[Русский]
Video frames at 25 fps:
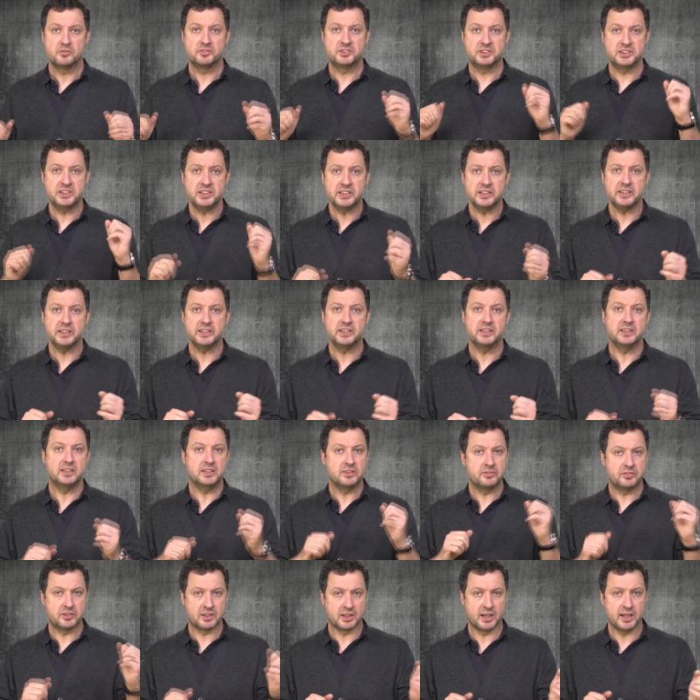в Сирии
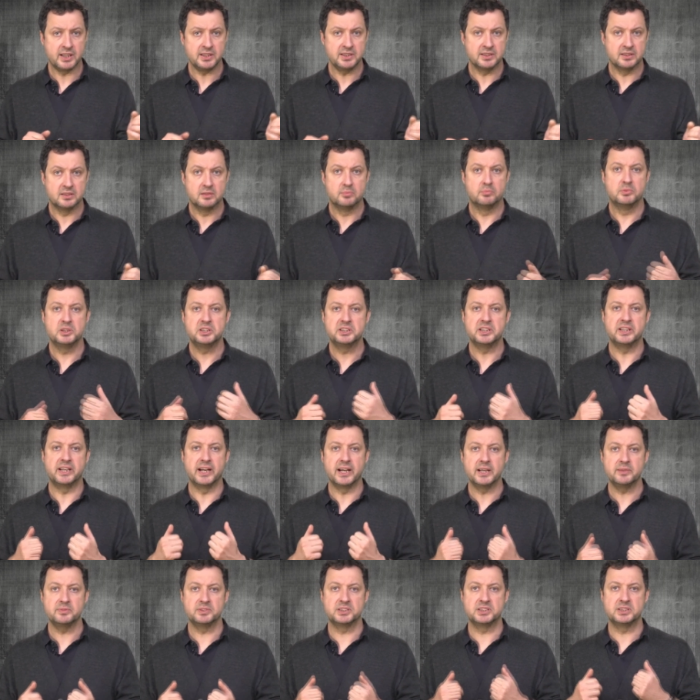и в Иране, мы
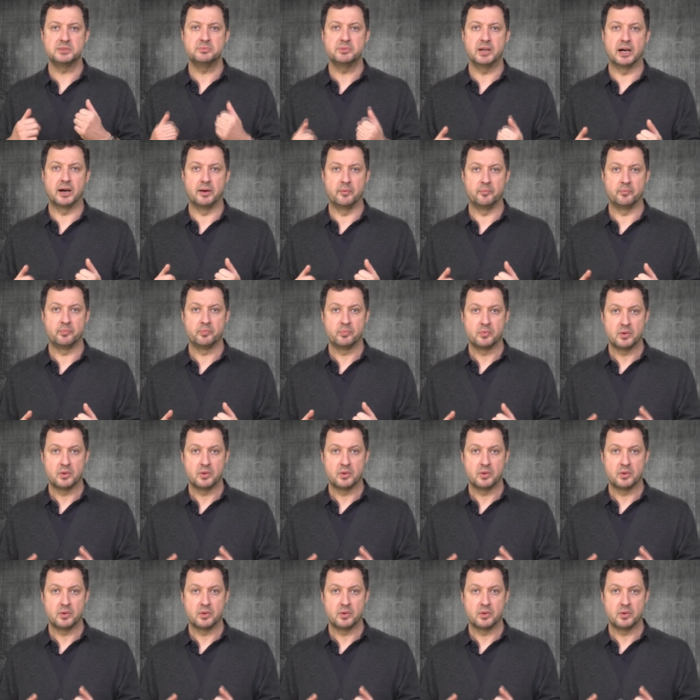теряем себя.